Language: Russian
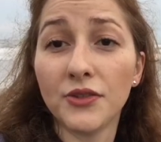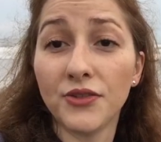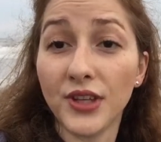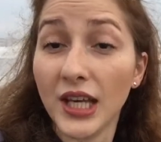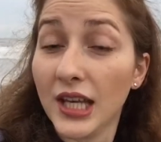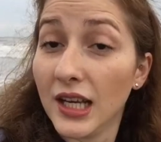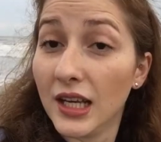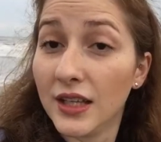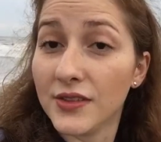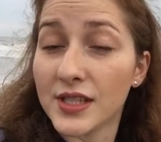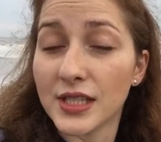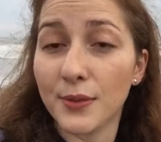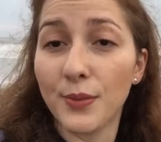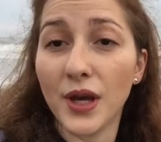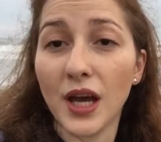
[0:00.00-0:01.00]
верили в
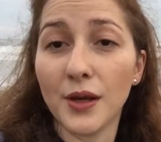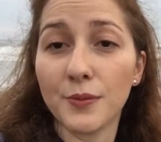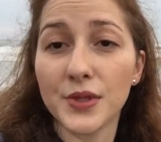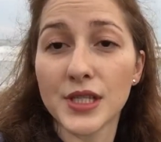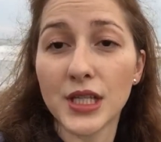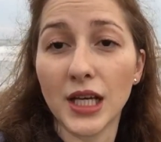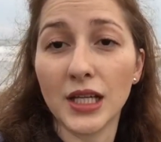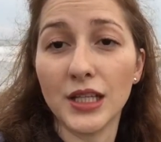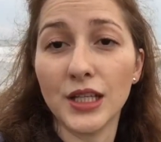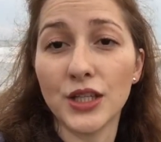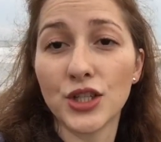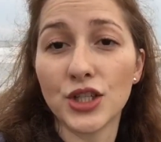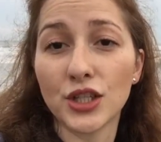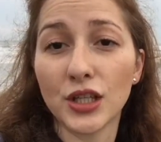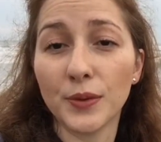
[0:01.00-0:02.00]
себя
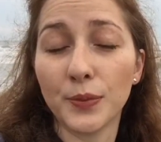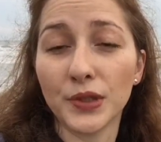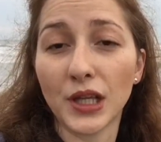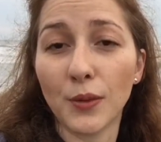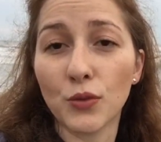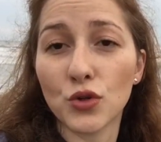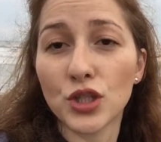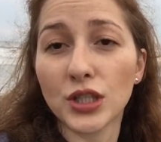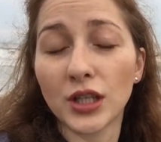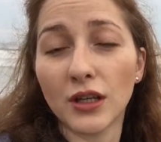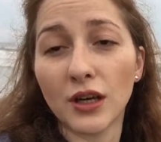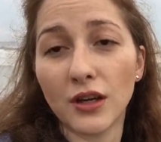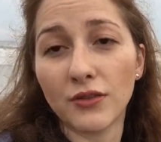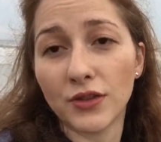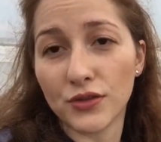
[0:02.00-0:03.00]
бесконечно, потому
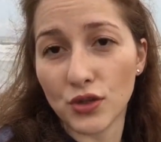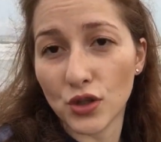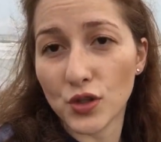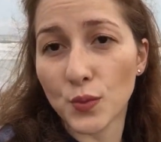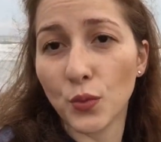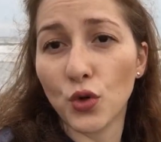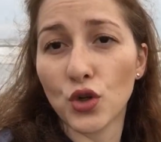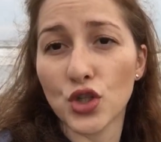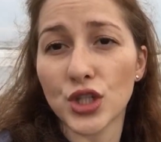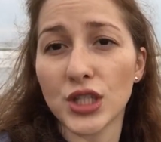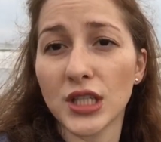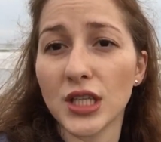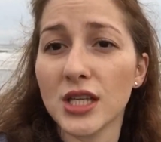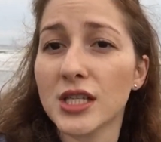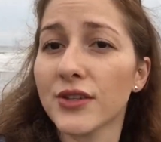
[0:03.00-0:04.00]
что вы все сможете.
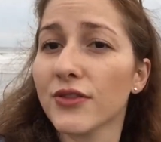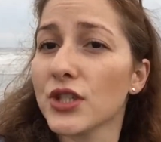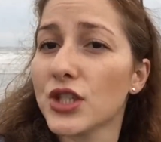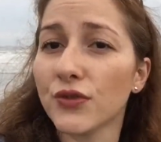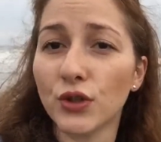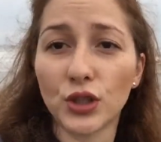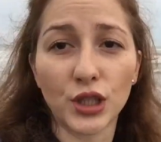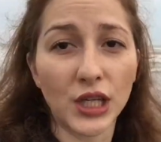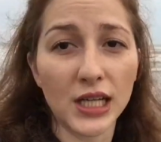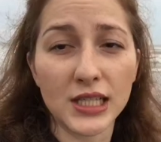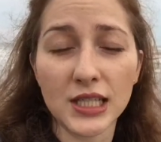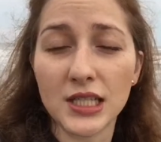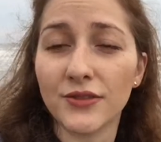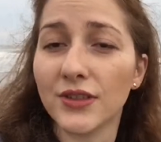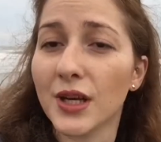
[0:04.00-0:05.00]
Если вы чего-то
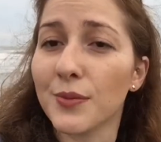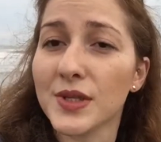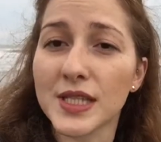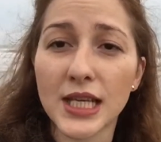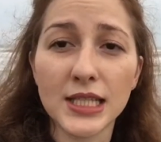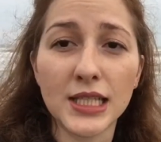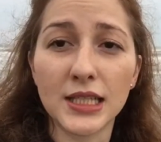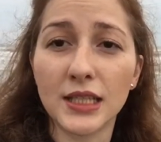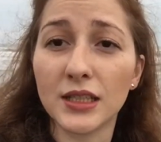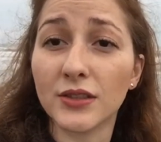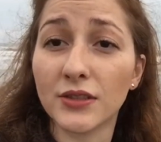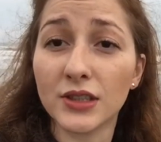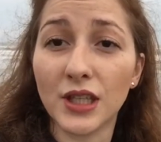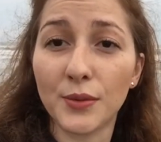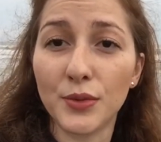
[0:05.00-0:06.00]
хотите, вы обязательно
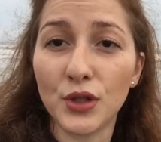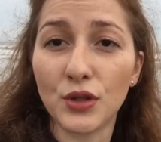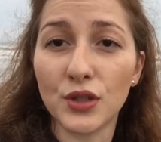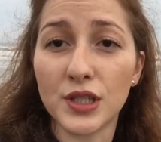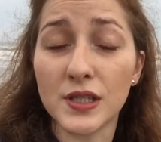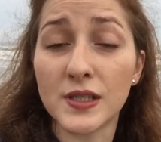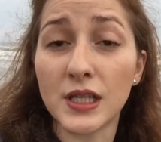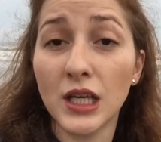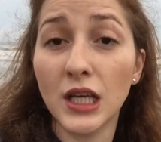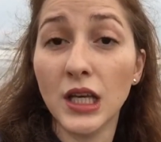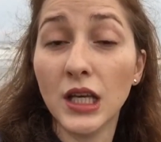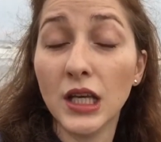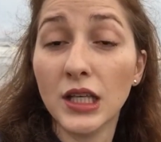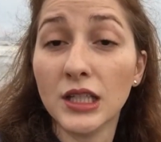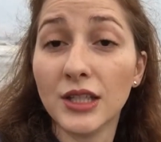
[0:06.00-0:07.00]
этого добьетесь.
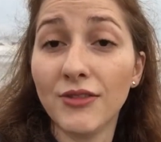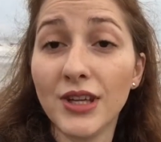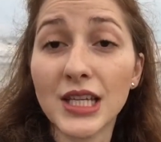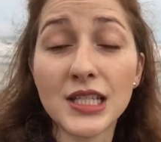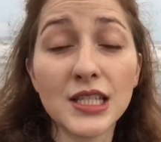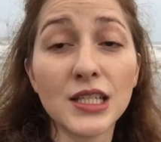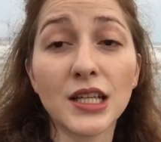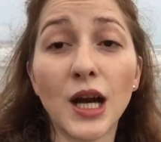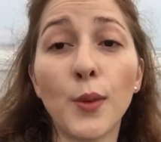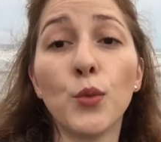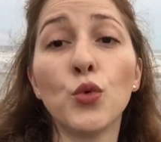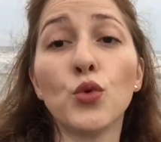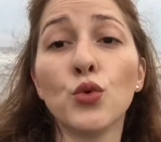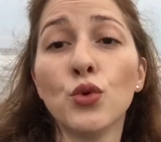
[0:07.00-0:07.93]
Не верьте никому,